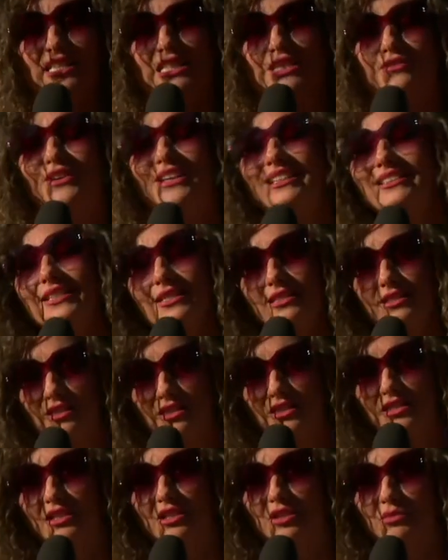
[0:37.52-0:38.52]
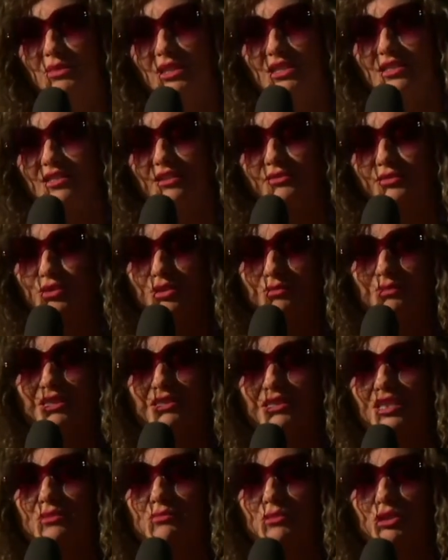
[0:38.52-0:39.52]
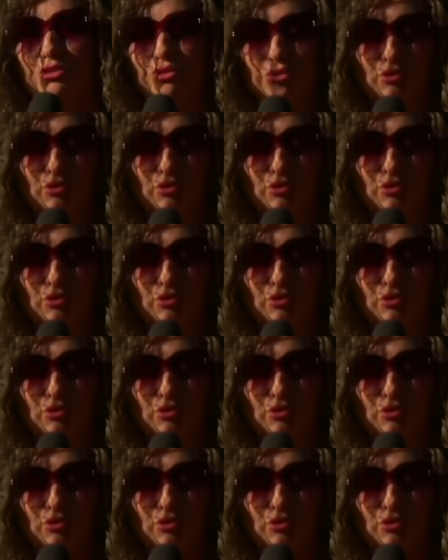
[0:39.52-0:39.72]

fantastycznego miejsca, w którym jesteśmy już